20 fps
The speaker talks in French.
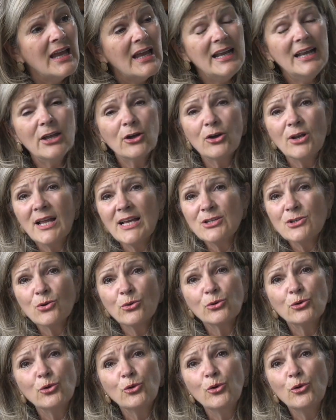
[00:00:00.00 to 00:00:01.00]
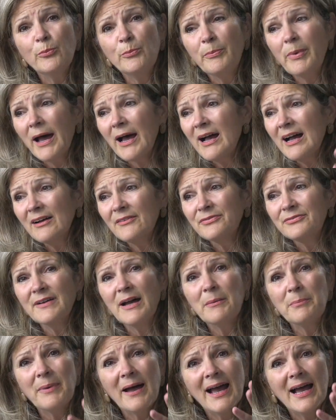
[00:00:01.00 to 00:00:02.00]
les relations de couple,
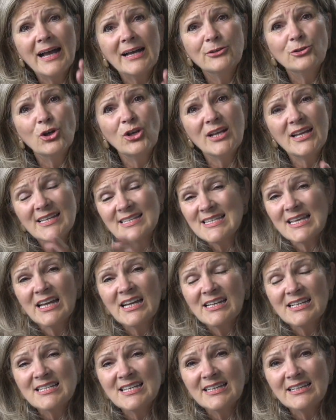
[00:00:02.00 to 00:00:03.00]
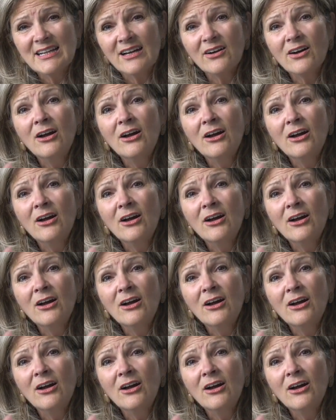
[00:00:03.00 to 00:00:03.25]
parents-enfants, parents-adolescents, etc.